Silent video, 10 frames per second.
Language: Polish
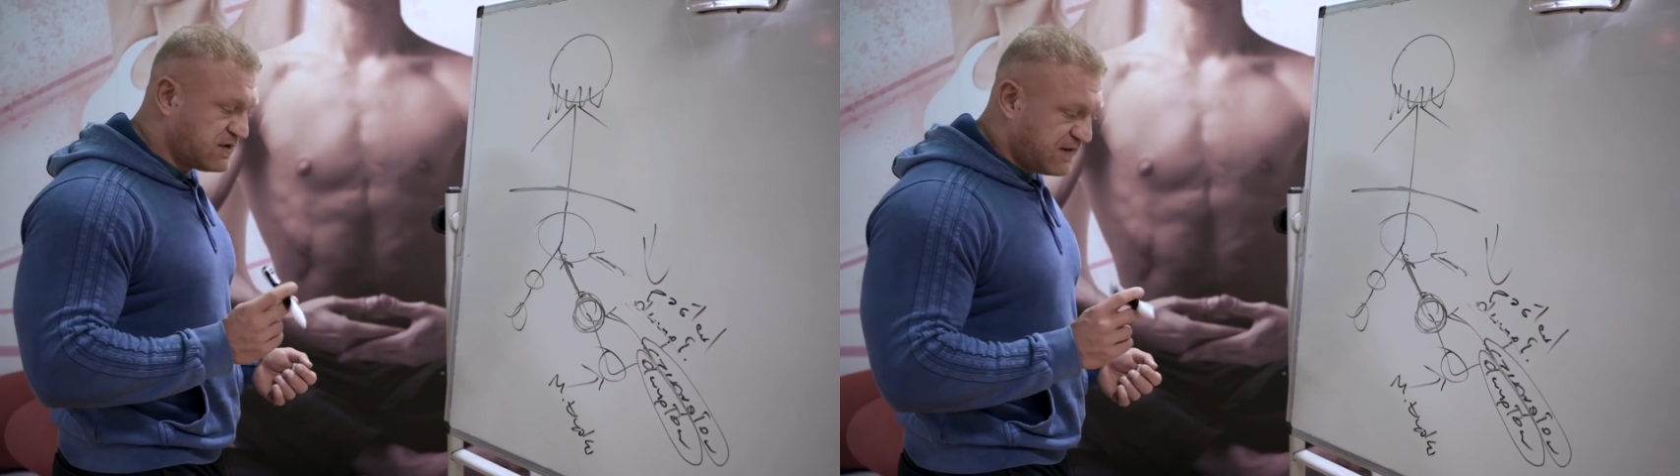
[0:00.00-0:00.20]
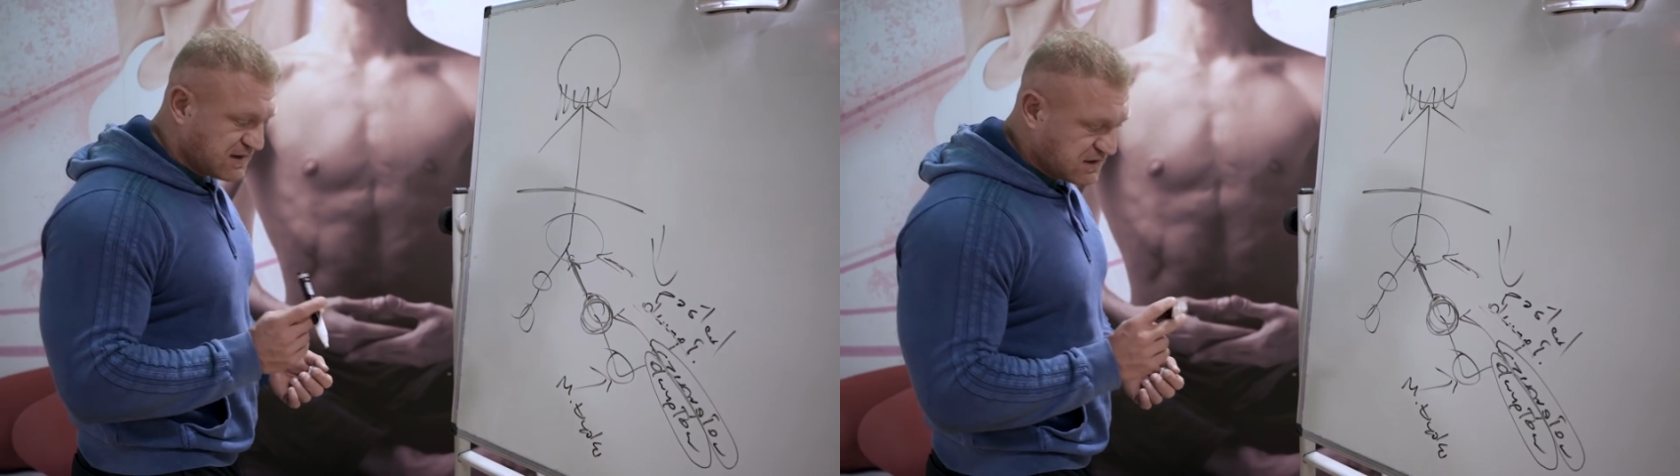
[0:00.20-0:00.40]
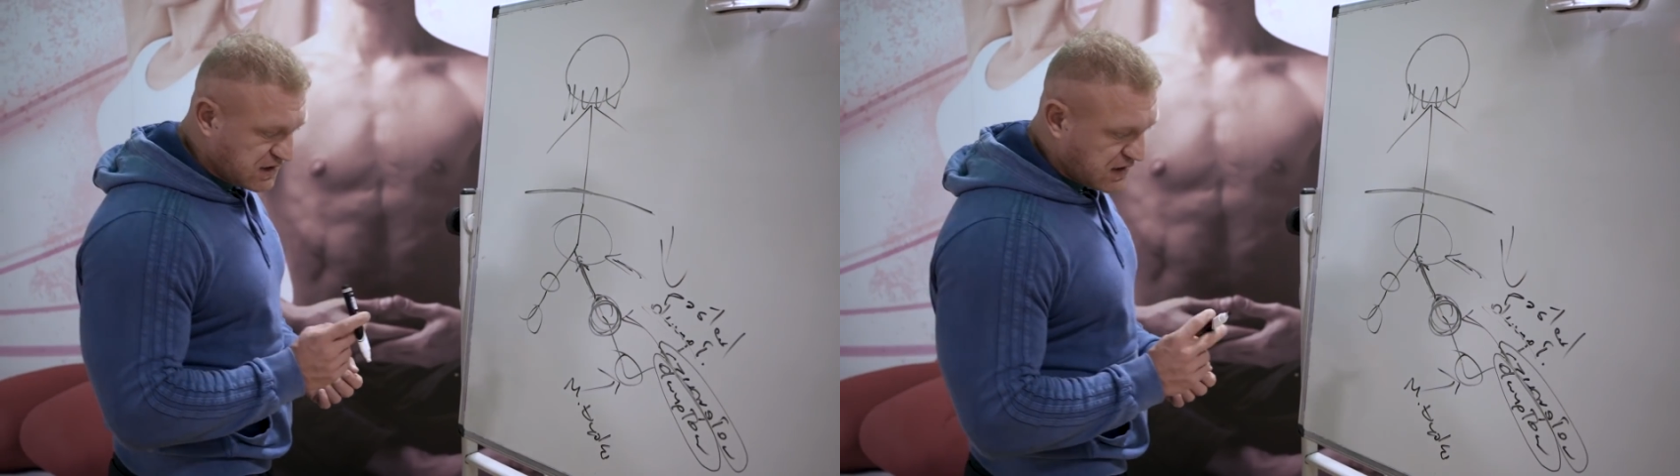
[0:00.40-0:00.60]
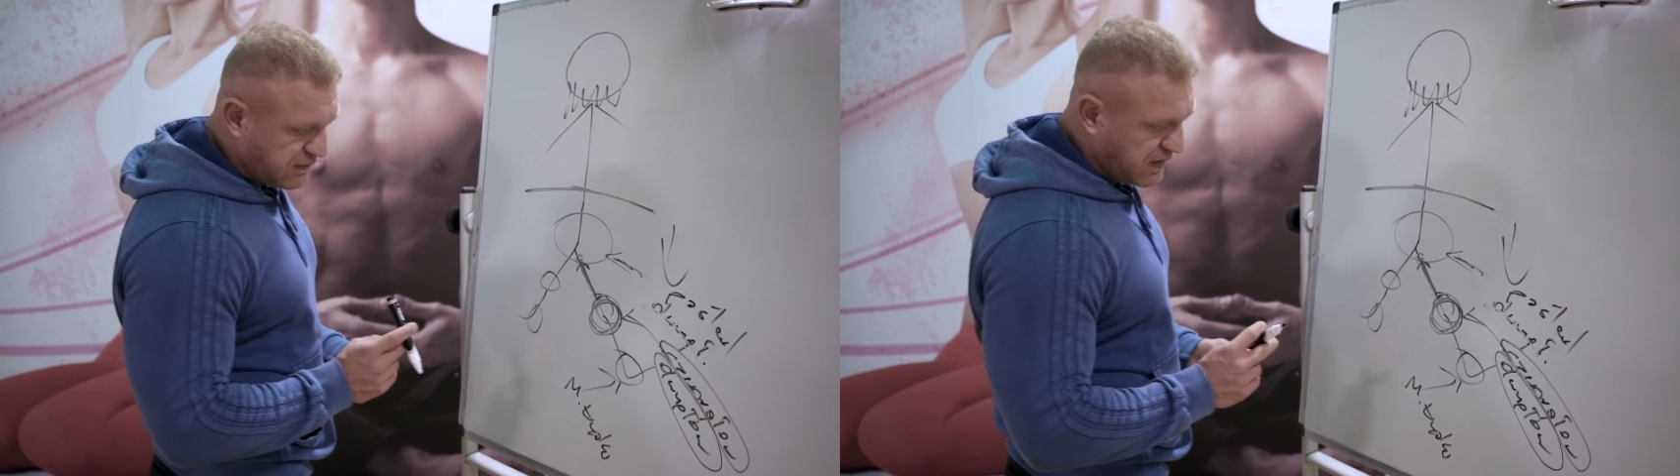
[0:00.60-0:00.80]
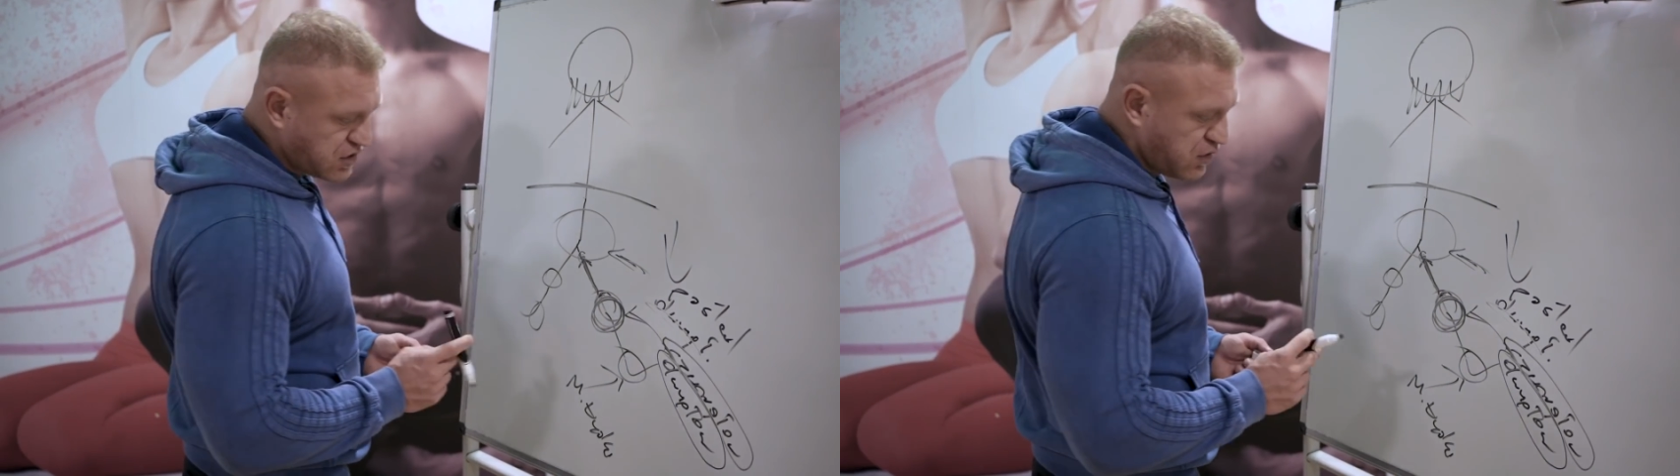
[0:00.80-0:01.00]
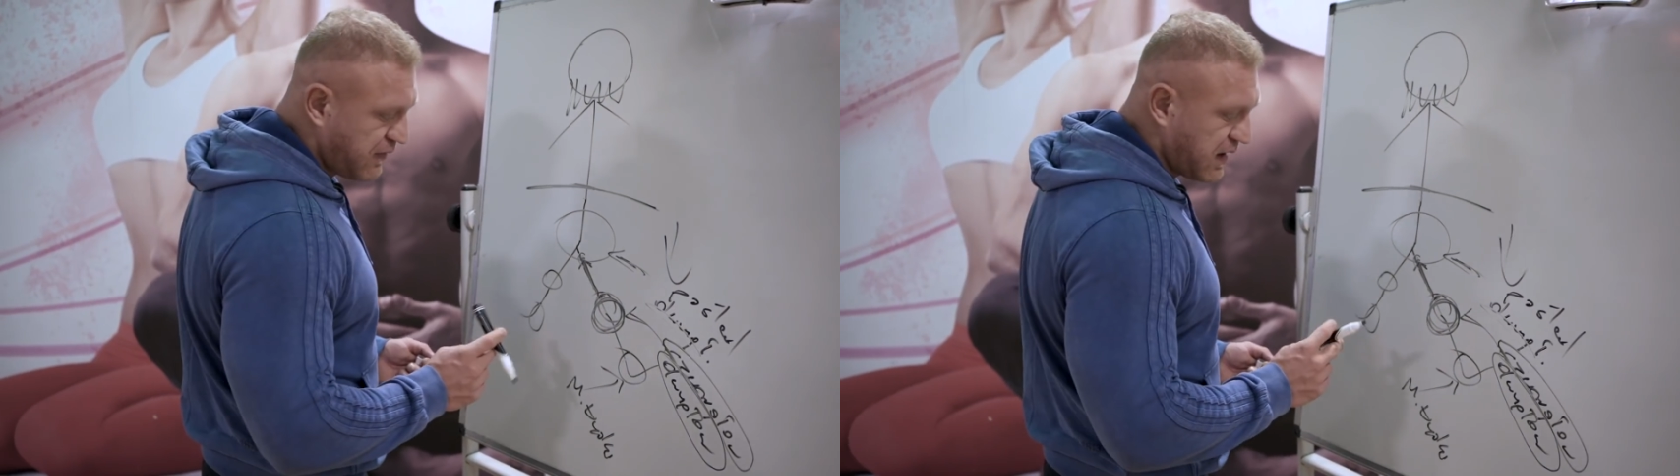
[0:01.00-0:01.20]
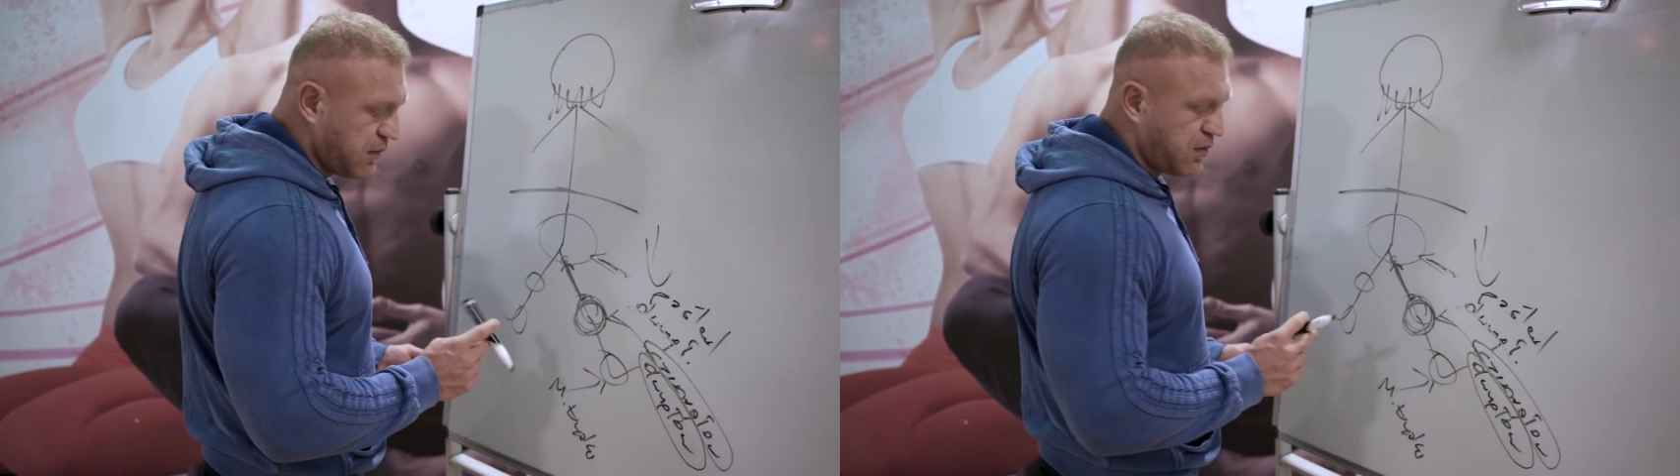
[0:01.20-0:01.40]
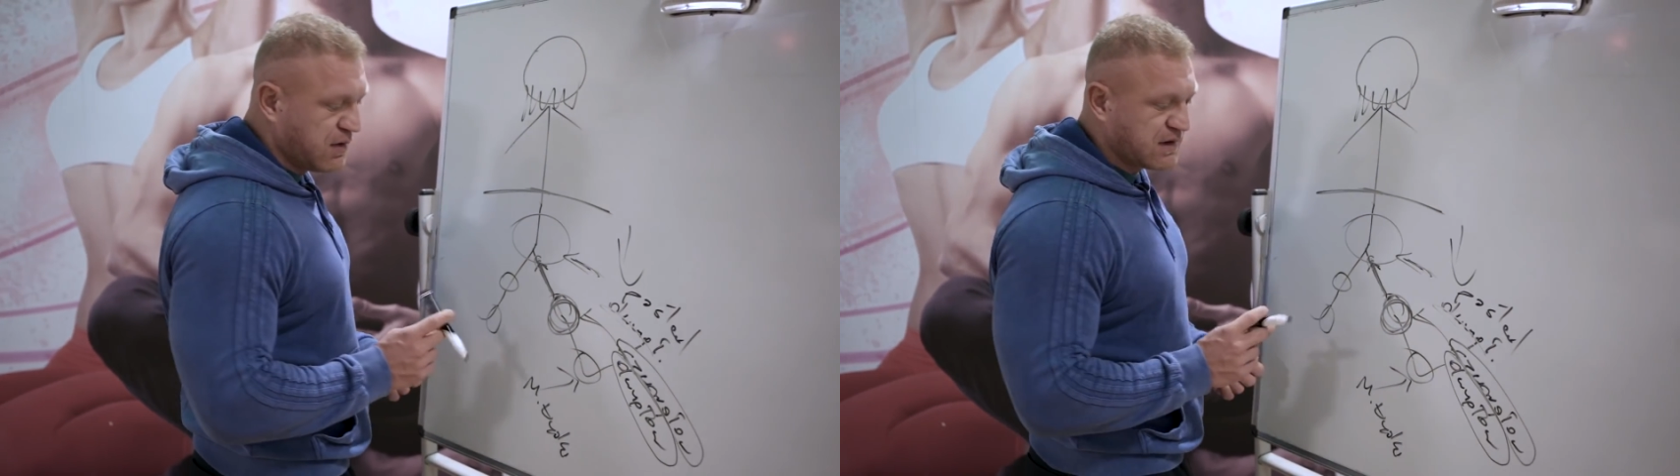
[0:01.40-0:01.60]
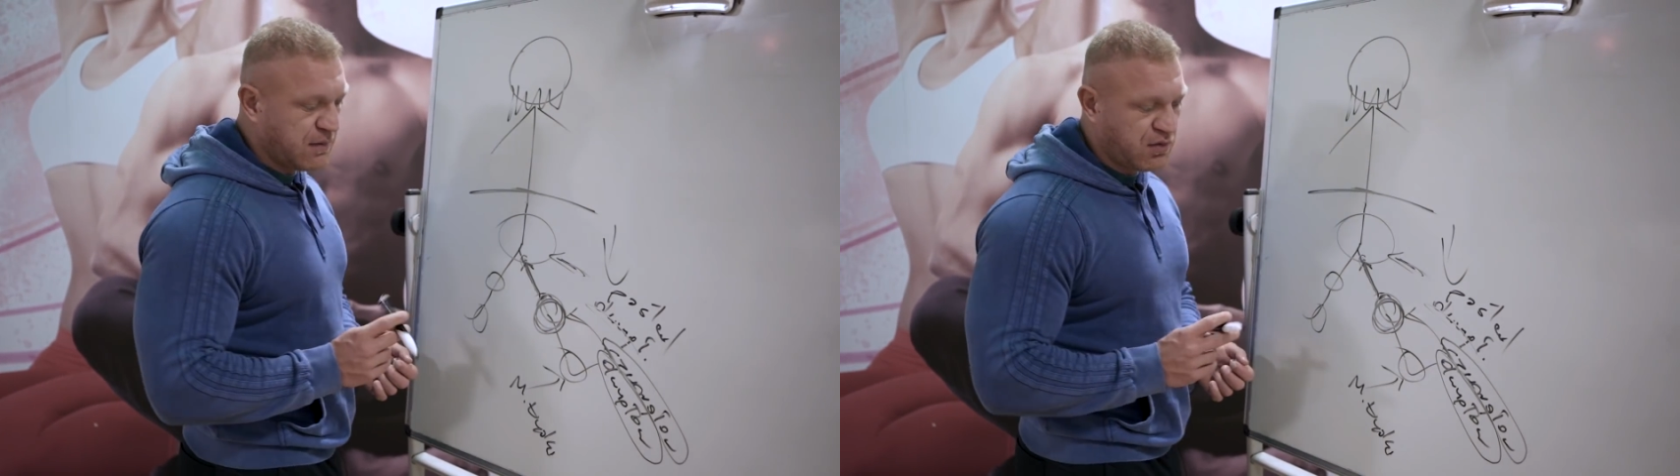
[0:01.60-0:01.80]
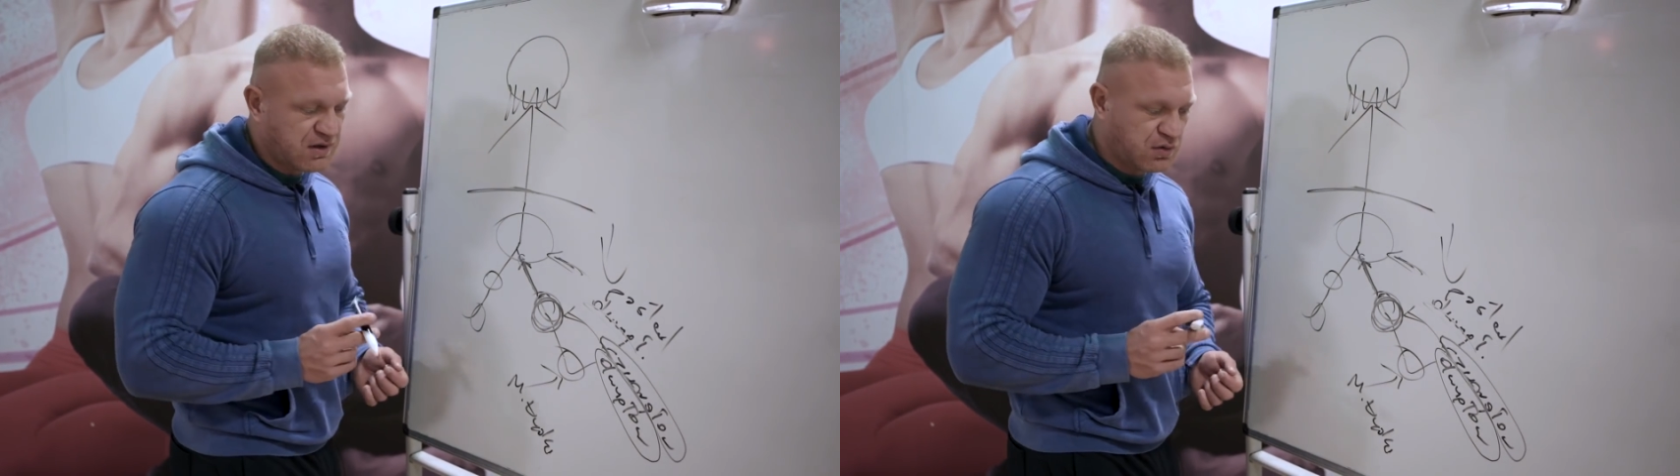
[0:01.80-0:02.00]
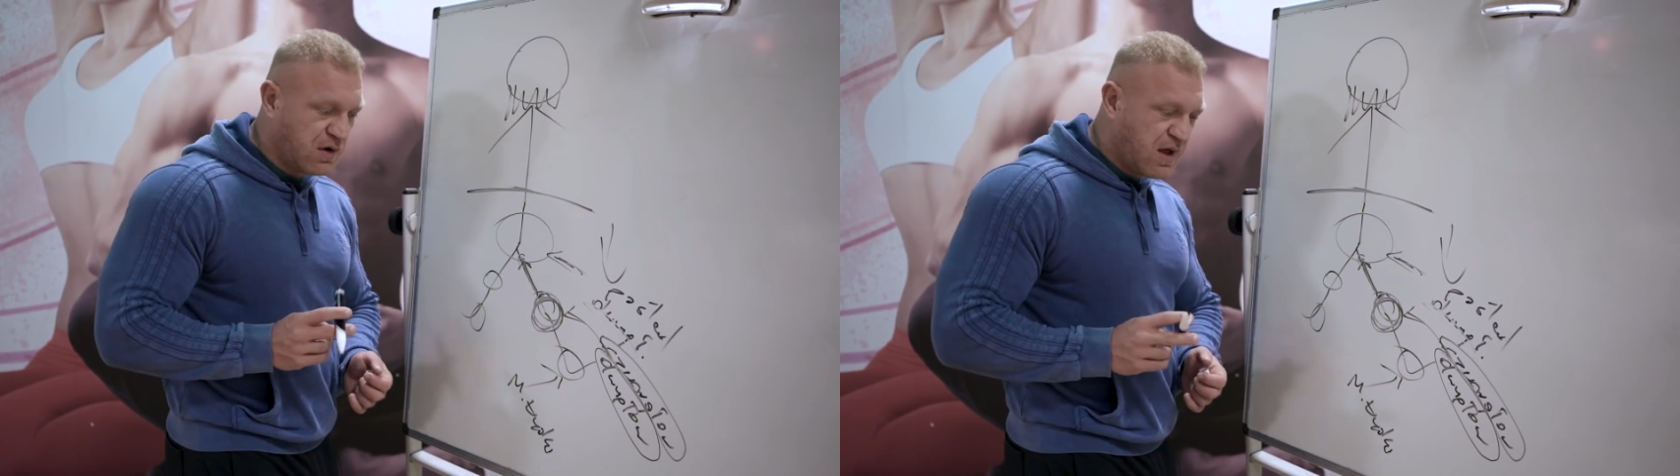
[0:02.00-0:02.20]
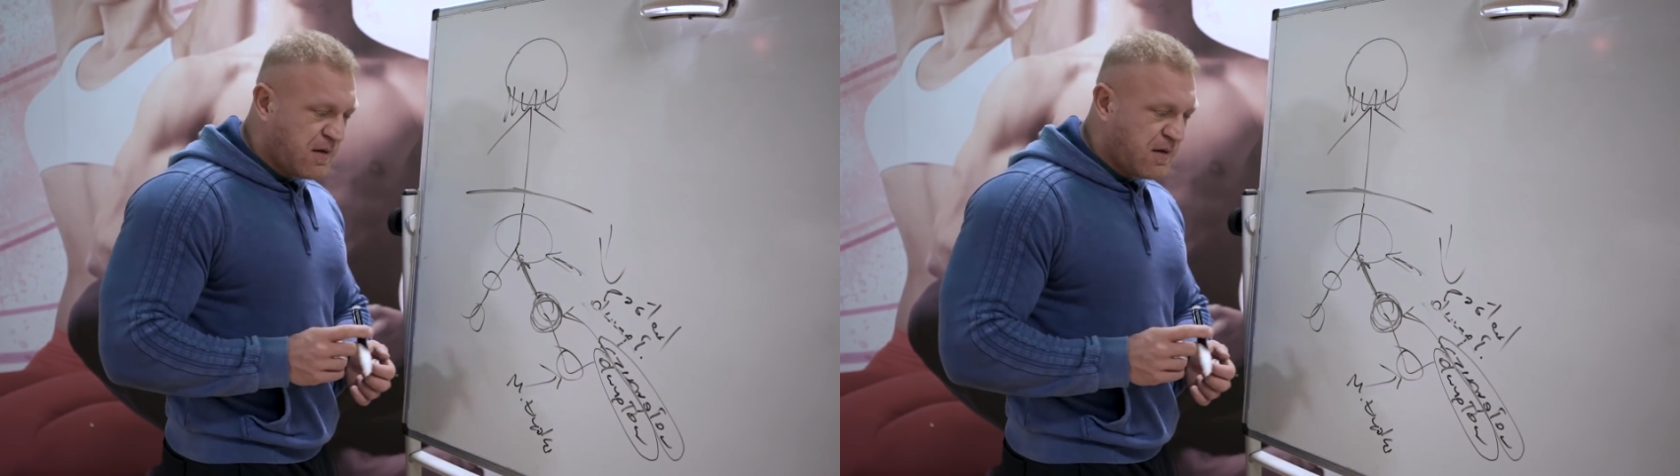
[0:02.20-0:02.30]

zwracać jakiejś większej uwagi, bo łydka była tu